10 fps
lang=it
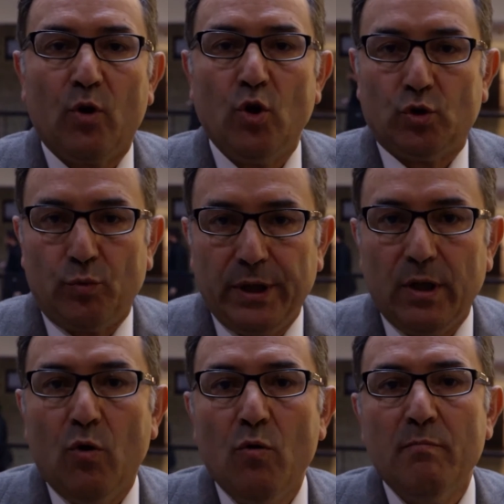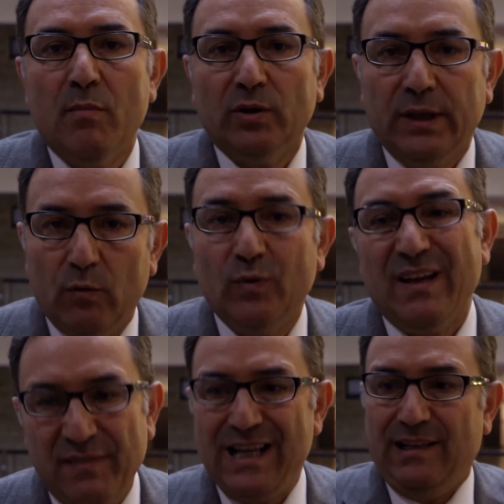costruire un una
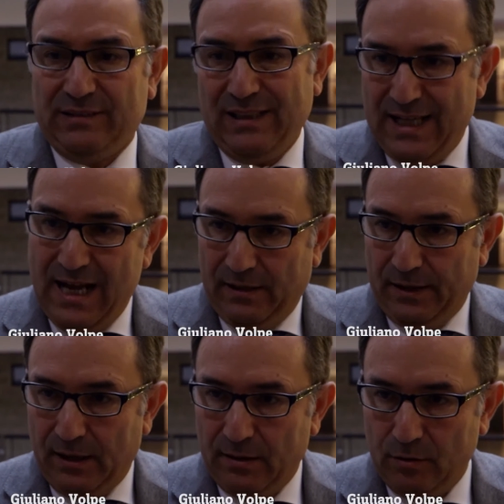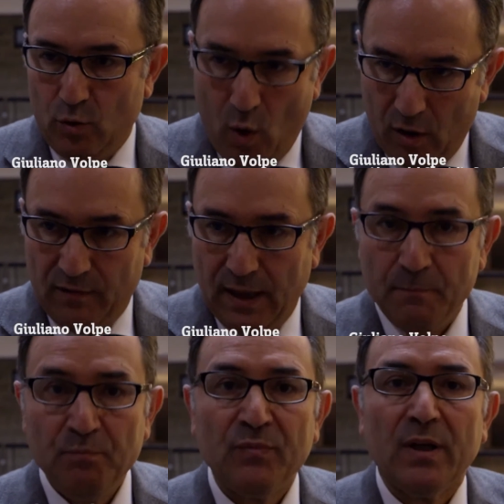via italiana nuova
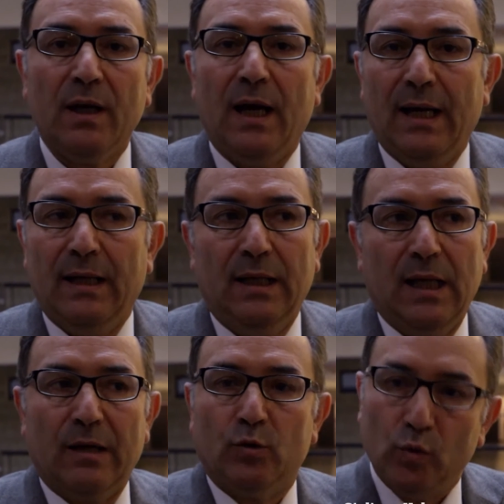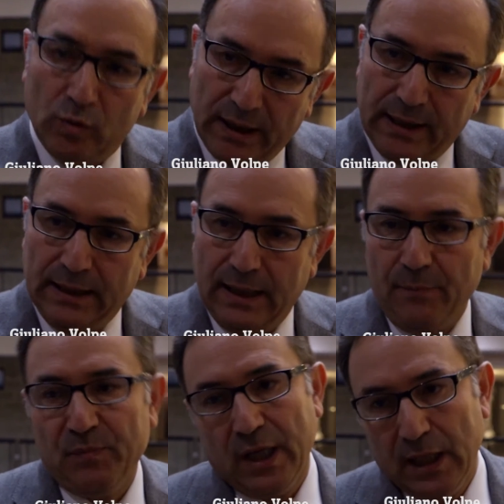alla tutela
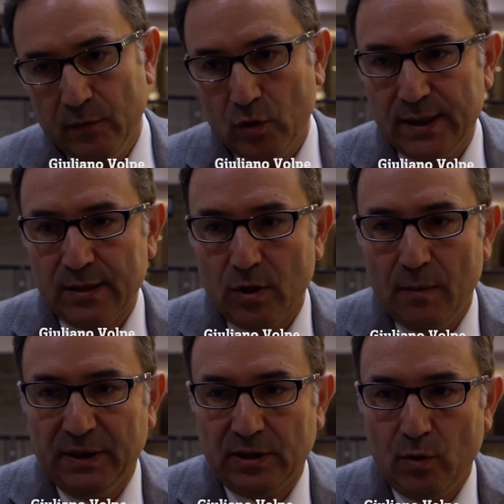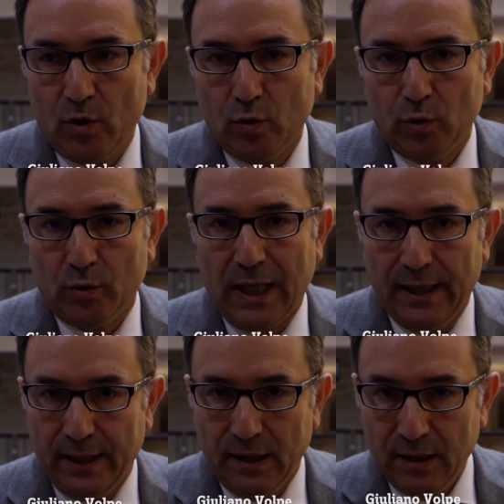e alla valorizzazione del patrimonio
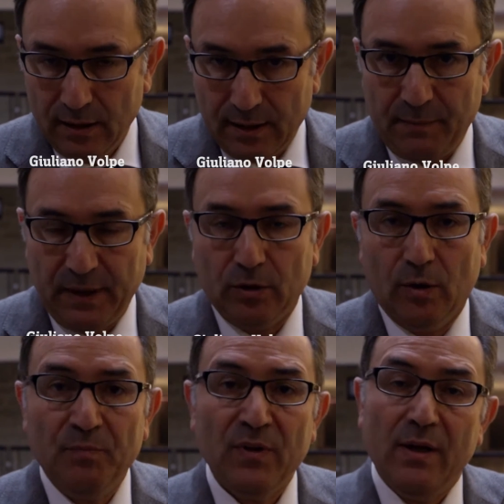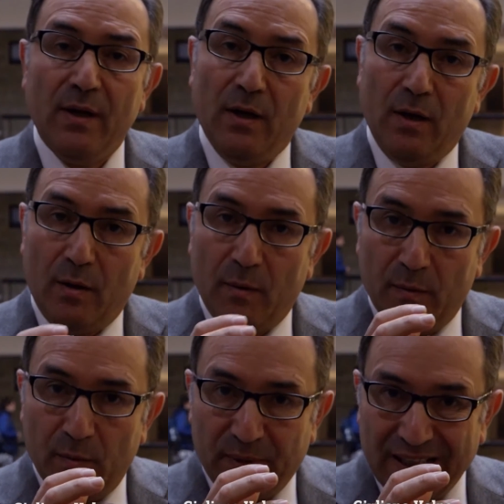culturale. Ripeto,
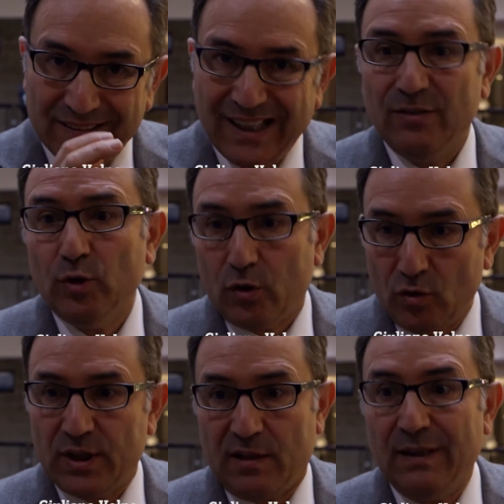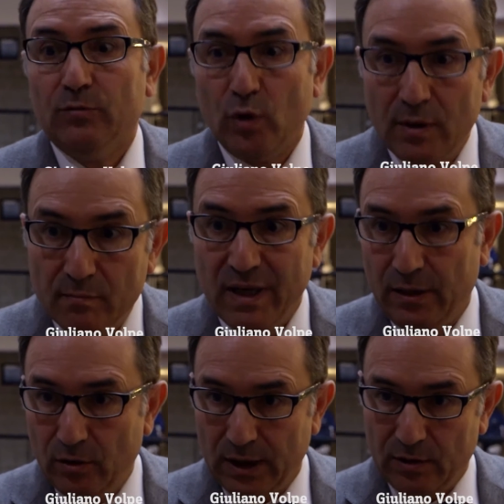prendendo e conservando il
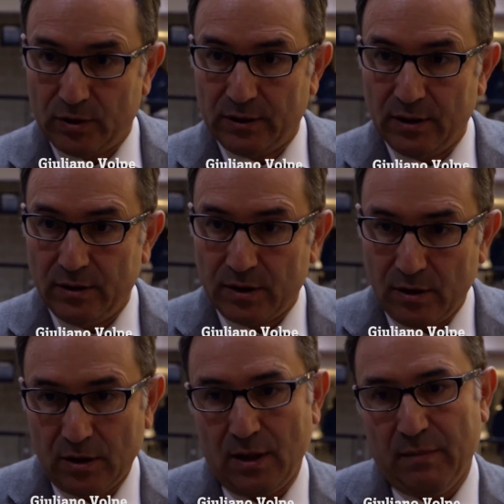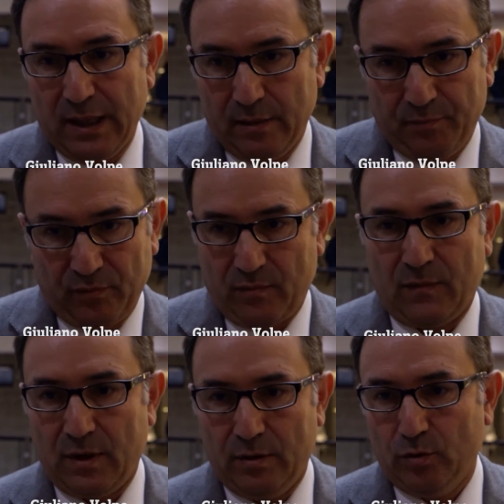meglio della nostra tradizione, ma
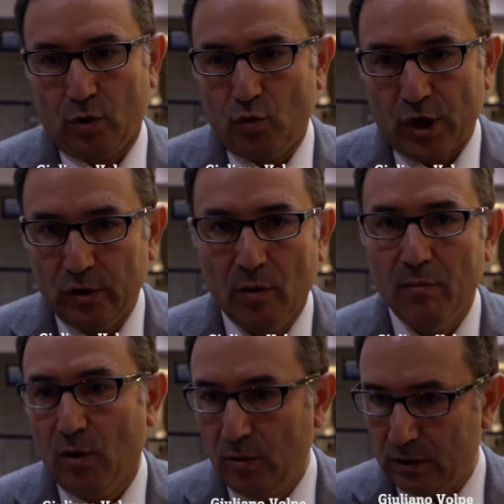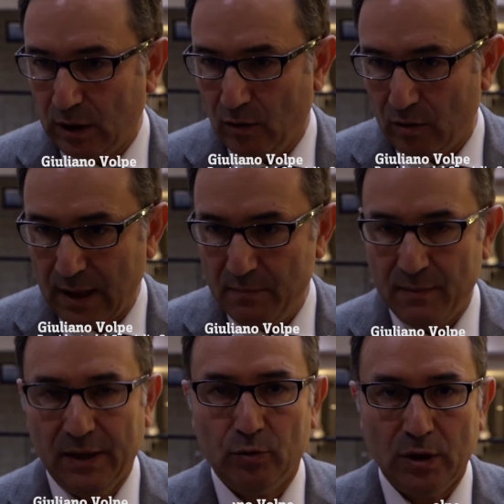introducendo molto
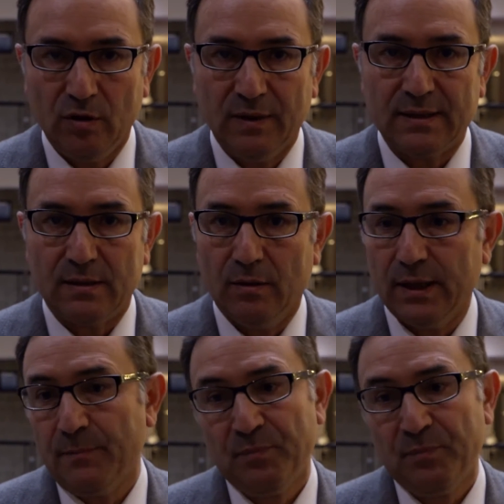cambiamento e innovazione,